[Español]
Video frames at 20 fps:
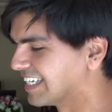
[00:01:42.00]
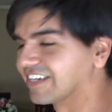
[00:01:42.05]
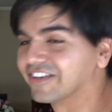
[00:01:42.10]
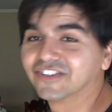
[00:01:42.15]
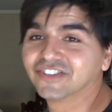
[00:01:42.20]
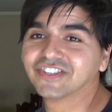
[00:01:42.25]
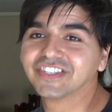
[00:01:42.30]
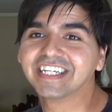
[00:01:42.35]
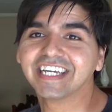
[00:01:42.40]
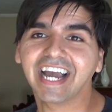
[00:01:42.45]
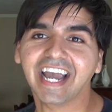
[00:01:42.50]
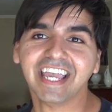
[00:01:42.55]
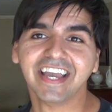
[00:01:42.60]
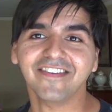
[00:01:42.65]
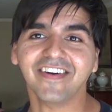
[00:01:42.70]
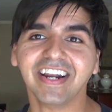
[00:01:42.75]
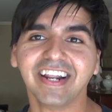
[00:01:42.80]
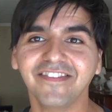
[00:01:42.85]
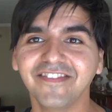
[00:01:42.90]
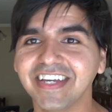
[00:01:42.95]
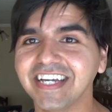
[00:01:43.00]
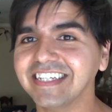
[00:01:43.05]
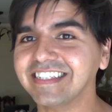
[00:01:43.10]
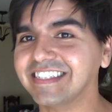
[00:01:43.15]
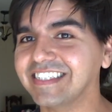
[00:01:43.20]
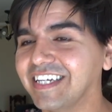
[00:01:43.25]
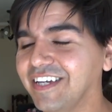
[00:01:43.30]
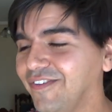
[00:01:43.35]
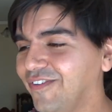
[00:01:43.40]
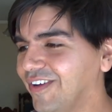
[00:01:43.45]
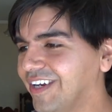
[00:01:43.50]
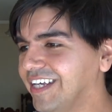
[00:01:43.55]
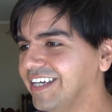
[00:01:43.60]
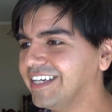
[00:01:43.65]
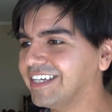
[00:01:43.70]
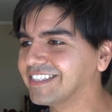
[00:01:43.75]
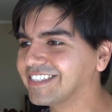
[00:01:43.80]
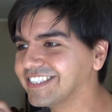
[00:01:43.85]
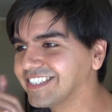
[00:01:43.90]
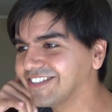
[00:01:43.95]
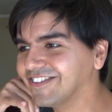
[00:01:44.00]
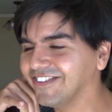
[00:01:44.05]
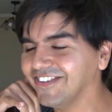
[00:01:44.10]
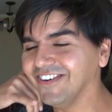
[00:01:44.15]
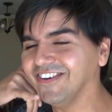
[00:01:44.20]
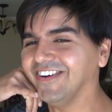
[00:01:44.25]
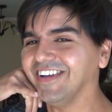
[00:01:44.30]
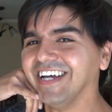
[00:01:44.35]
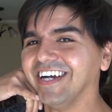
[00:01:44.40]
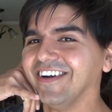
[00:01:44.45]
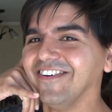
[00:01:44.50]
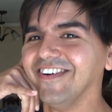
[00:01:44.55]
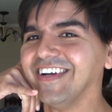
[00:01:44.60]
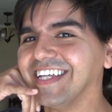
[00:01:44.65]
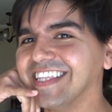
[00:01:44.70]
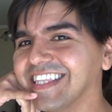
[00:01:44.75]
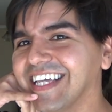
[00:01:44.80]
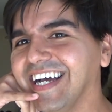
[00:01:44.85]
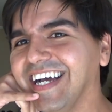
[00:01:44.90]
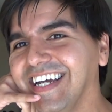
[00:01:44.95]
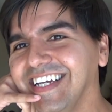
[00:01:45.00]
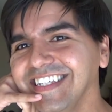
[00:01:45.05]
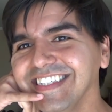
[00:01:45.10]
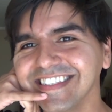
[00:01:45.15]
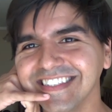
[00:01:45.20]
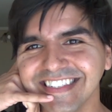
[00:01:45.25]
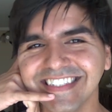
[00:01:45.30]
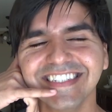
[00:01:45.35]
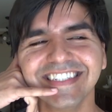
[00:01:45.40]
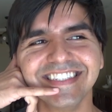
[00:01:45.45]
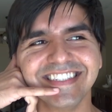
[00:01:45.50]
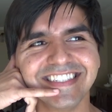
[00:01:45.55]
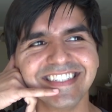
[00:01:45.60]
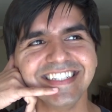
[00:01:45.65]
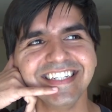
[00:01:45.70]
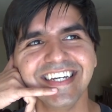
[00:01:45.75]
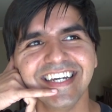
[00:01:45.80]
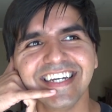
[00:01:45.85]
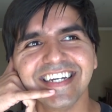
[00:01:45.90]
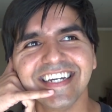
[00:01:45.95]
Incluso llegué a llamar a mi ex jefe, le dije así como, hola, ¿cómo estás? sí, sí.